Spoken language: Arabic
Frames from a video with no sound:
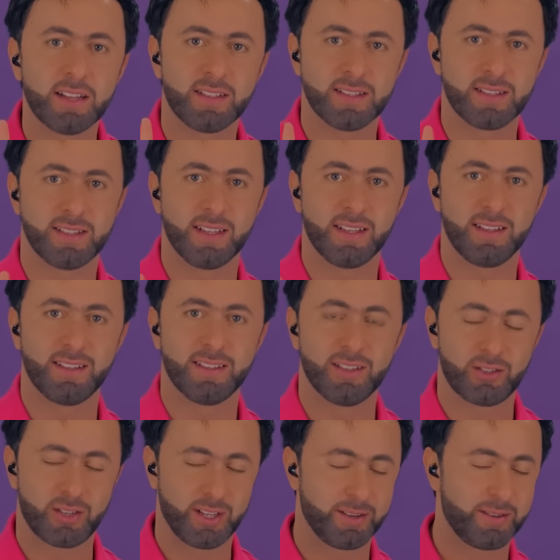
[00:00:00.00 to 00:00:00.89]
هاد الزي
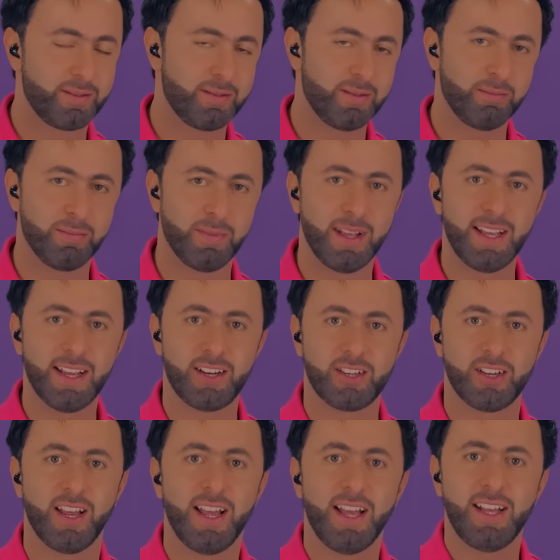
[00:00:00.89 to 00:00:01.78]
اوكي ما
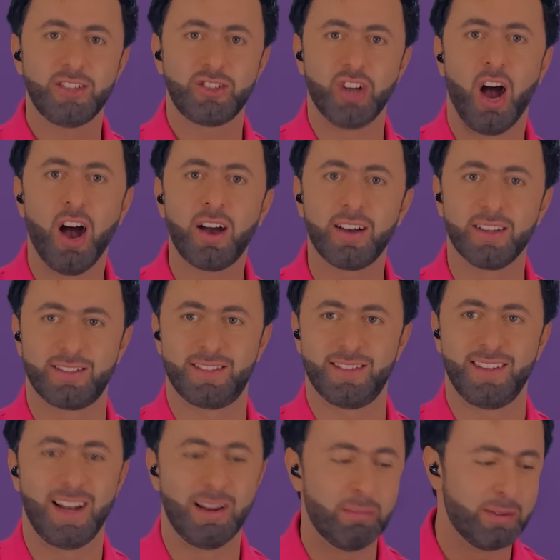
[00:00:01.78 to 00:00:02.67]
هيك
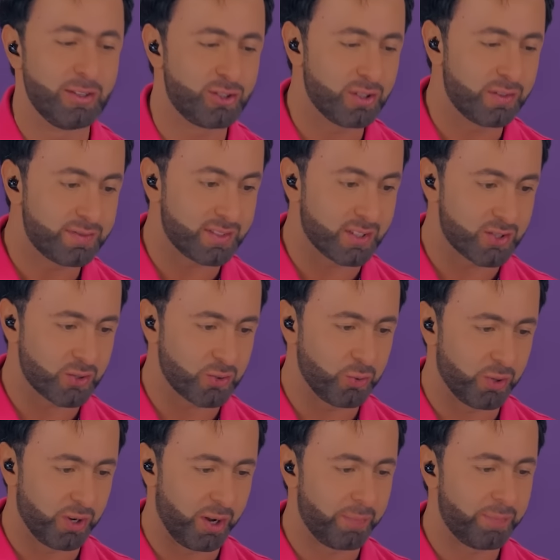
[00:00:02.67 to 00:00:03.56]
شهقت لما شفت
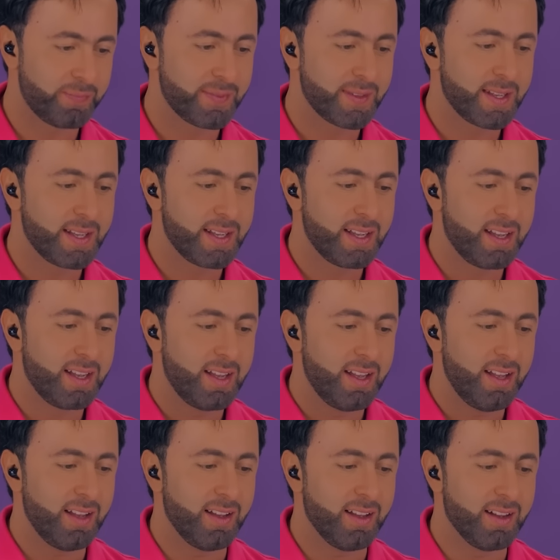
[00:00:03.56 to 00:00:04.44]
الصوره
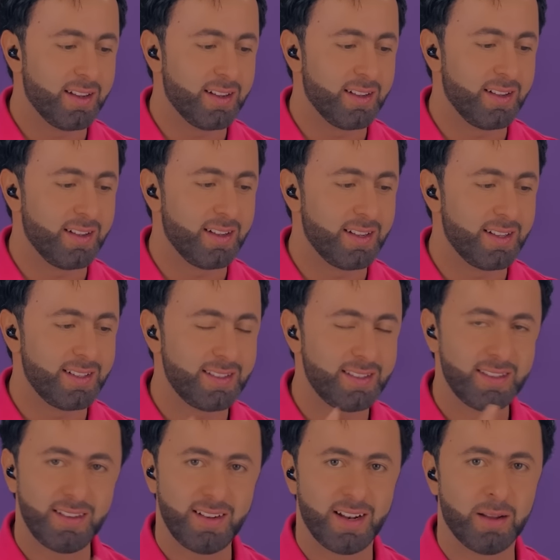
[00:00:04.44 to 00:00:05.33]
آه،
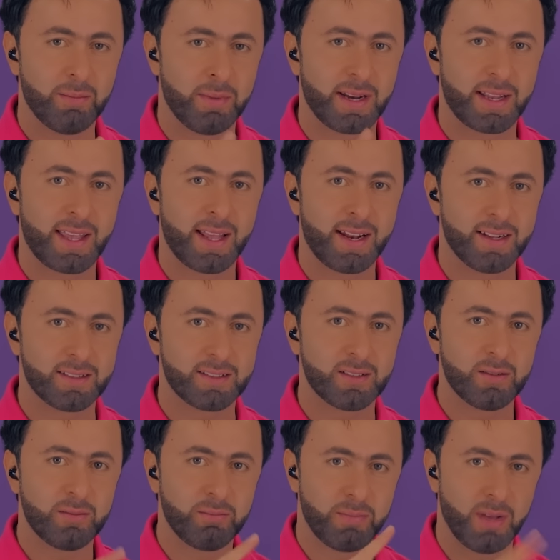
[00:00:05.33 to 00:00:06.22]
لما
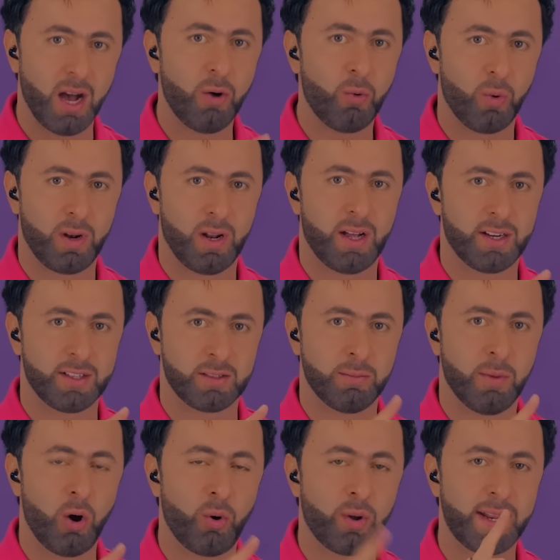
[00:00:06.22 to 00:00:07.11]
كانت باول
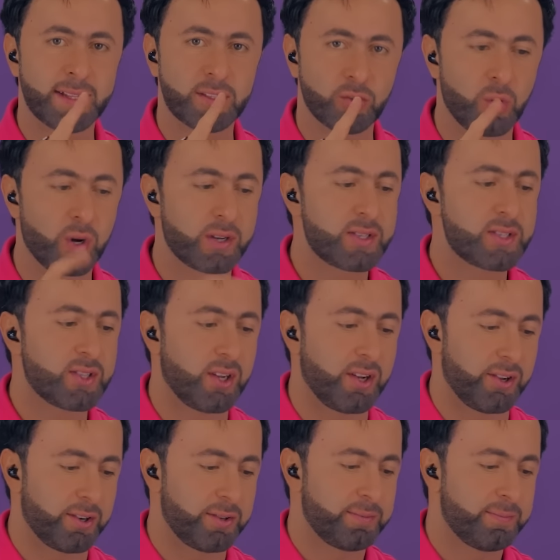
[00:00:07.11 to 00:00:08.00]
عرض مع اغنيه روك
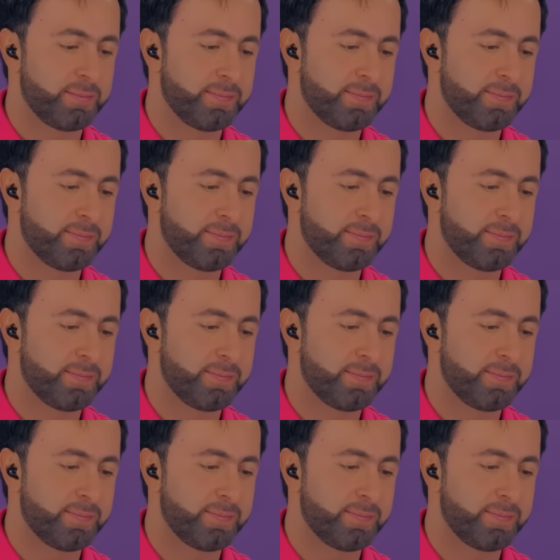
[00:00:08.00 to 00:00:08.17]
ستار